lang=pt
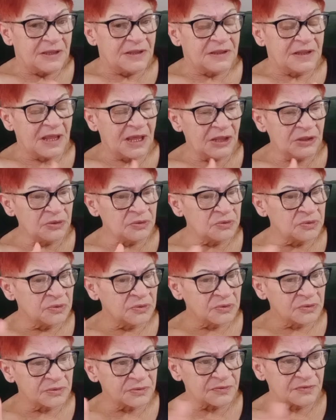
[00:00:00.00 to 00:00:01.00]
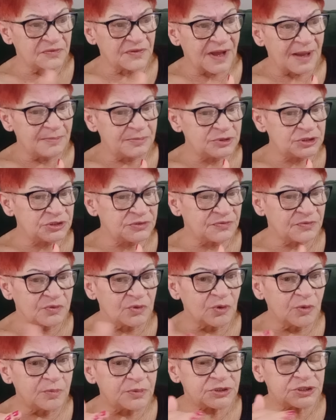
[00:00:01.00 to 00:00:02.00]
né, no
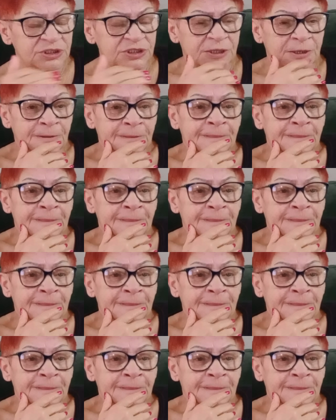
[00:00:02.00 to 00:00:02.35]
vapt-vupt,